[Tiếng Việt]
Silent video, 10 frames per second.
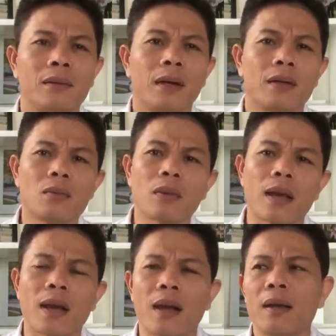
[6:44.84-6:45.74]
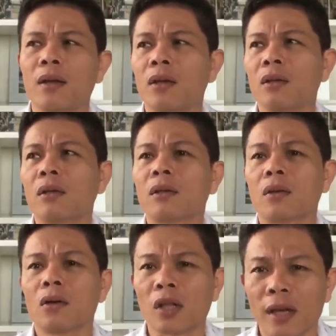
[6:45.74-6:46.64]
để chúng ta
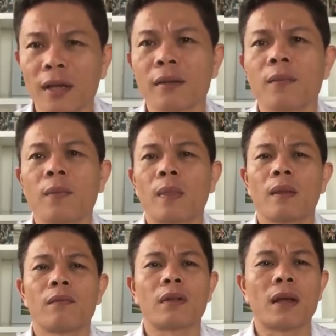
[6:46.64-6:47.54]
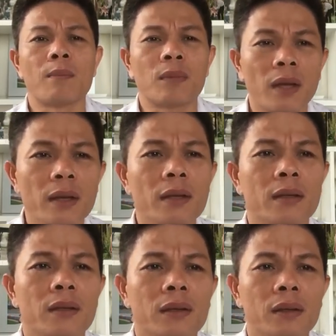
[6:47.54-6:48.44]
có tiền và thậm chí
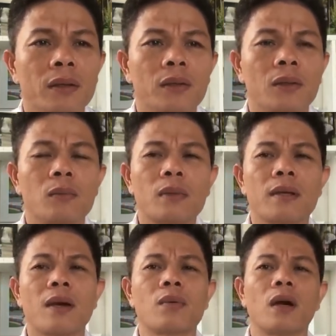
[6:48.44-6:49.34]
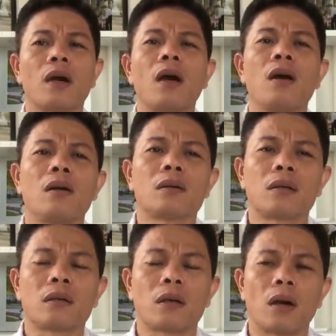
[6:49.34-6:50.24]
chúng ta giàu có
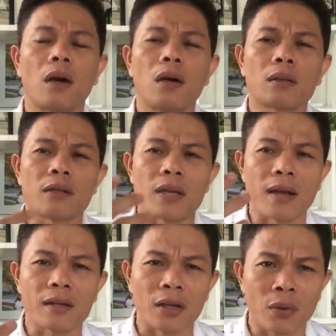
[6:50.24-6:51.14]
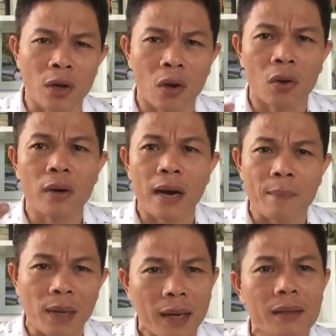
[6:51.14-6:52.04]
có tài sản cả triệu đô
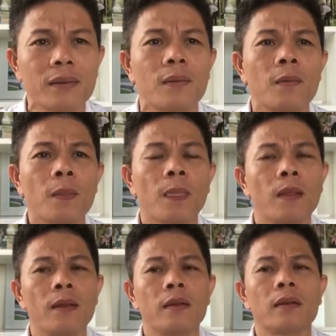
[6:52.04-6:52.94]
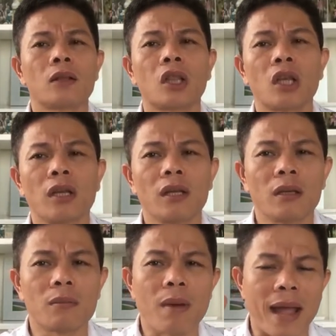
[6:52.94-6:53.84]
năm cách
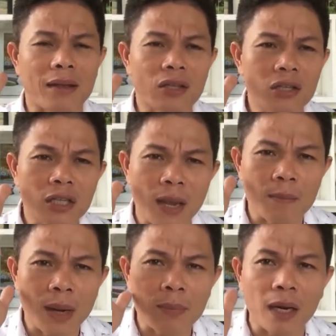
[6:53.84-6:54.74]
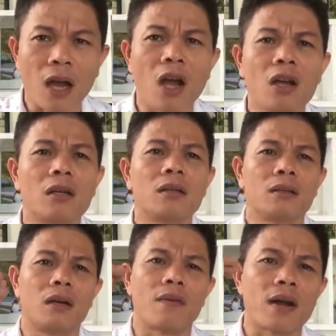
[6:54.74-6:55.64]
thì bạn sẽ xem năm cách đó
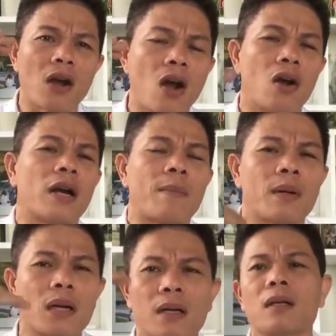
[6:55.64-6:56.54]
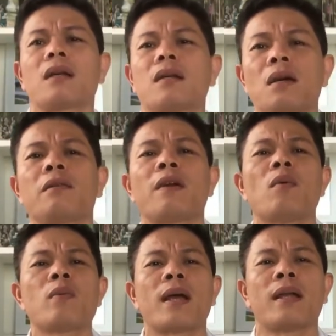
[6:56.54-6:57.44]
nó vẫn còn nằm ở trên cái kênh
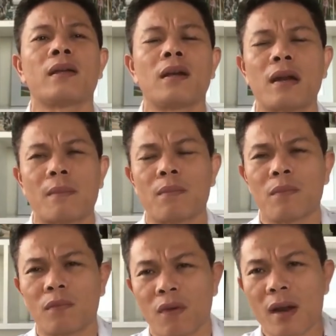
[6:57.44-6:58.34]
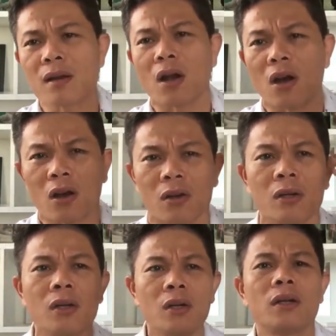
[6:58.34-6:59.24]
Facebook này nó nằm vẫn còn
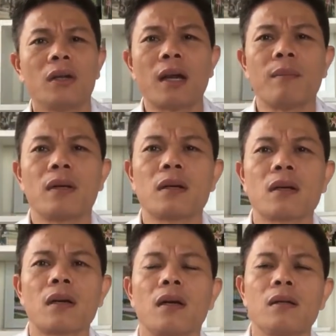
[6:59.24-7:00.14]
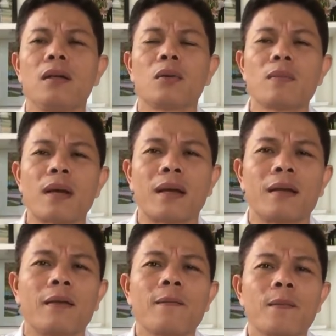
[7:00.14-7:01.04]
nằm ở trên kênh youtube
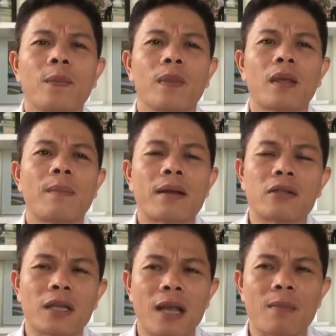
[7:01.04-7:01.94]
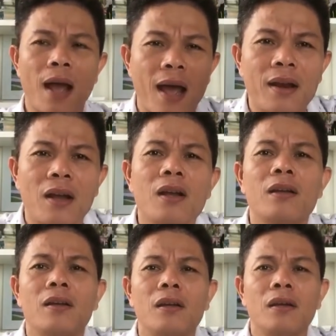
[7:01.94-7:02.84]
này các bạn xem lại nó
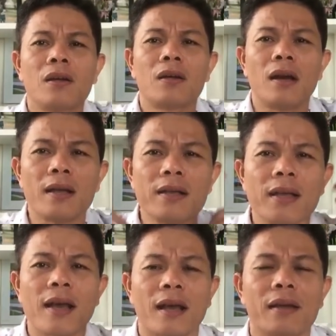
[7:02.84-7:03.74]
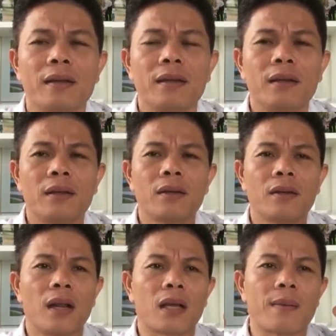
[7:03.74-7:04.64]
để gì à
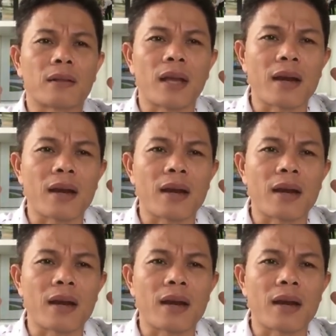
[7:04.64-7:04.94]
để các bạn